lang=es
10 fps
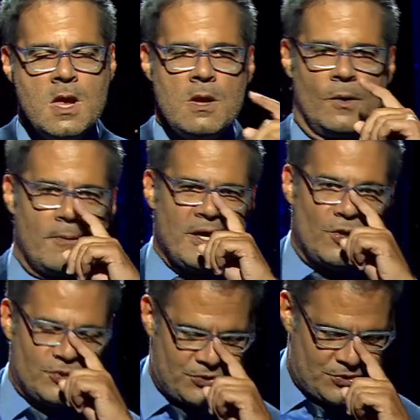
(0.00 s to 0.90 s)
Bueno
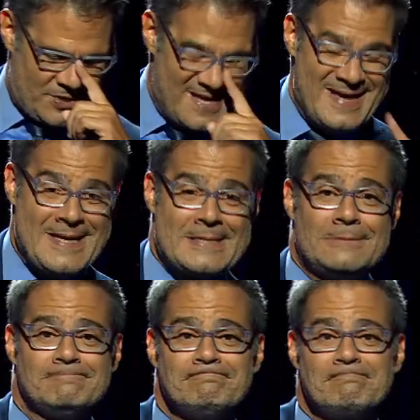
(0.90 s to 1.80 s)
amigos,
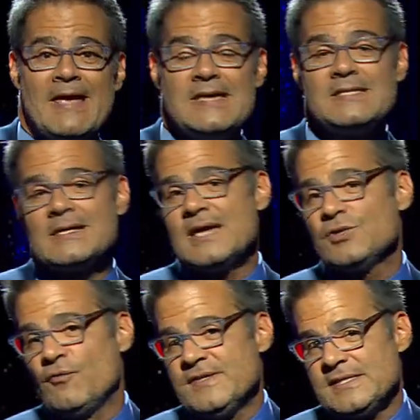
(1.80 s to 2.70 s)
eh, es
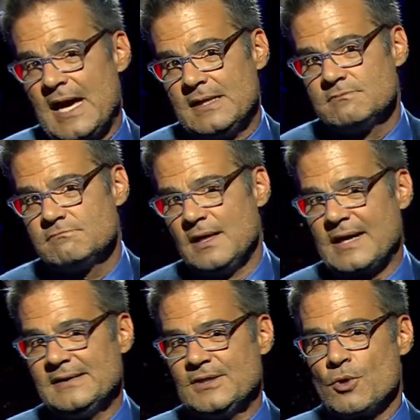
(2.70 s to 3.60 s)
casi oficial. El
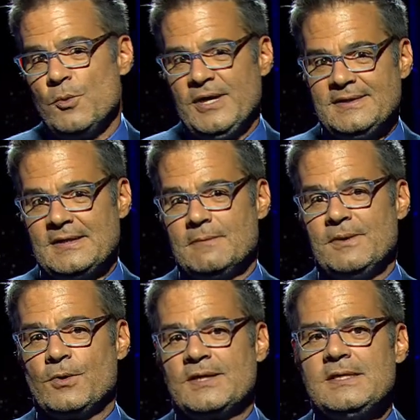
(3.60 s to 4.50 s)
candidato comunista
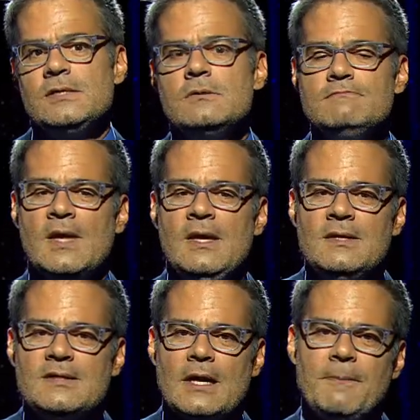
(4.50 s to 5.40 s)
Pedro Castillo
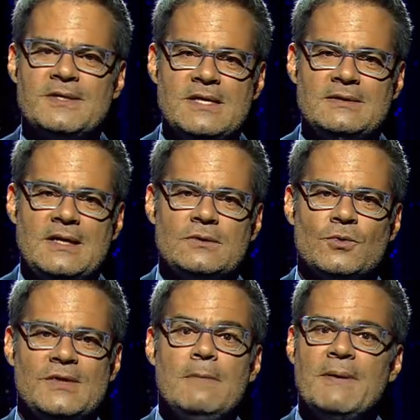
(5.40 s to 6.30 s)
será el presidente
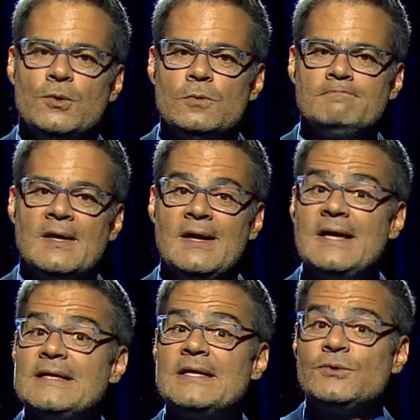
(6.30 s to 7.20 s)
electo del Perú
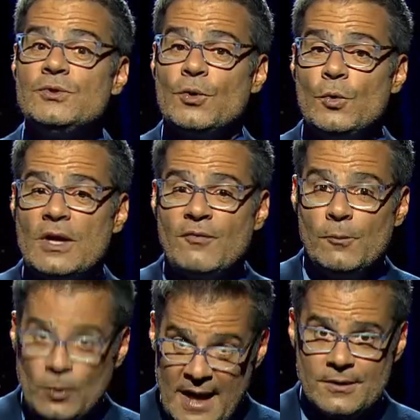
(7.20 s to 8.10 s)
hasta tanto introduzca el
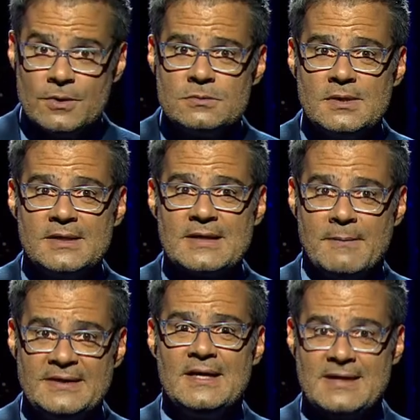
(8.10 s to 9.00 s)
formulario que
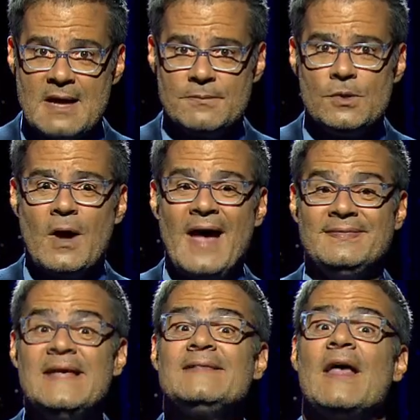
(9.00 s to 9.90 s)
tramite el cambio a
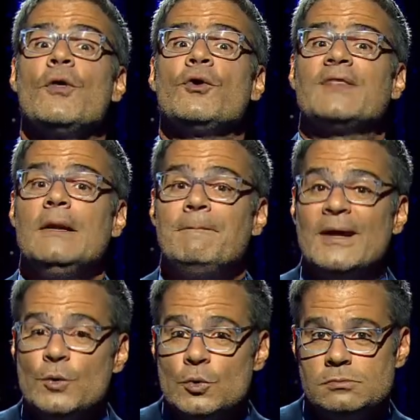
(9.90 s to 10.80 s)
dictador del
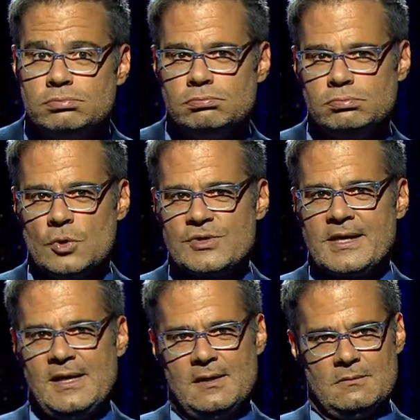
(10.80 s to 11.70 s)
Perú sea
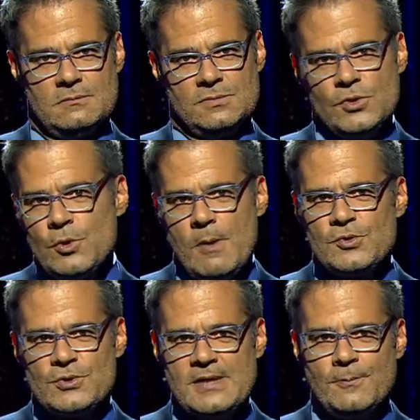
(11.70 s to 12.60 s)
que no toma
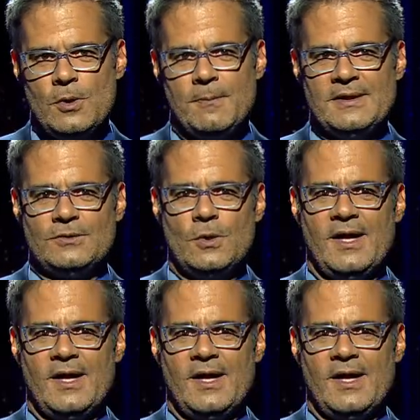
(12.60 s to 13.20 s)
mucho tiempo dependiendo del